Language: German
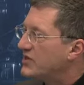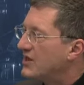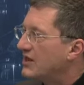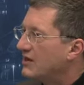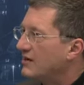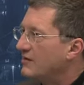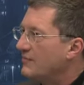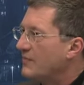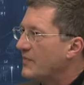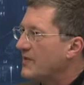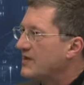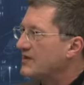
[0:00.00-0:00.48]

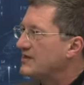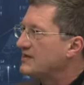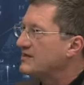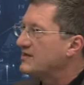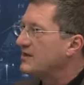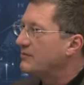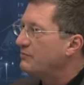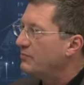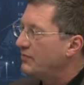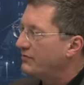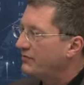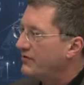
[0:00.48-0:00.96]
sagen, es ist
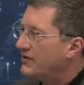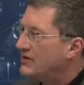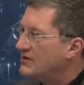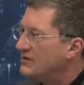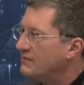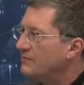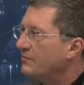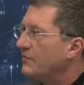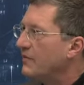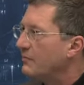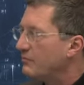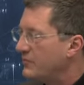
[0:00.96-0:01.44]
nicht
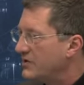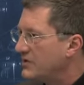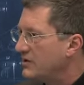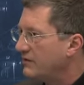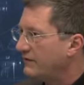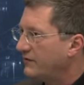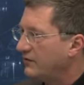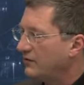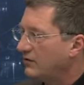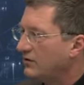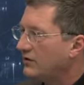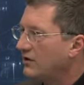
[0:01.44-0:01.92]
bewiesen, bis sie
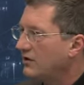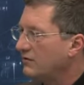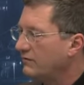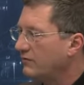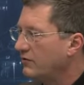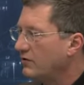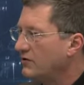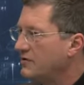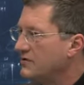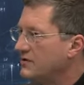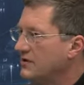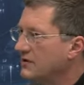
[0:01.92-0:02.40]
verurteilt
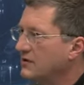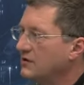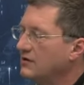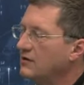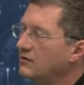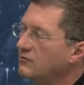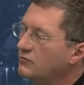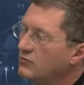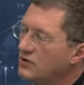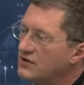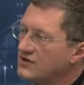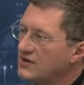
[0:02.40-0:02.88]
worden sind. In
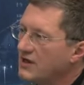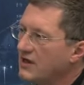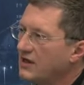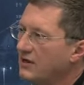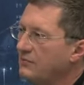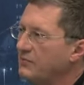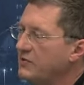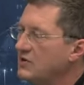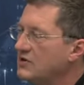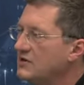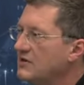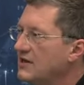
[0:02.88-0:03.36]
den USA
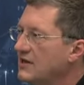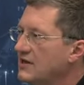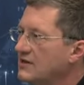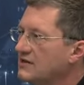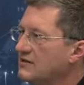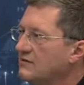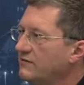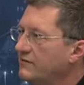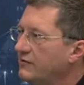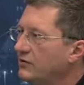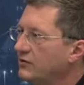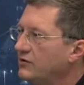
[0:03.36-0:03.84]
gibt es die
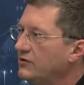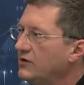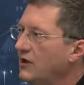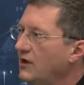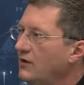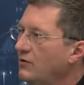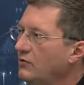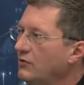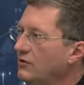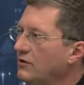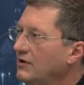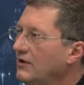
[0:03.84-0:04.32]
ersten
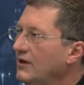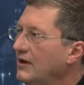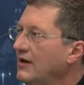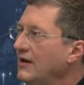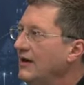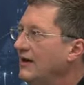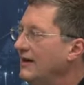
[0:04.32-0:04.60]
Verurteilungen.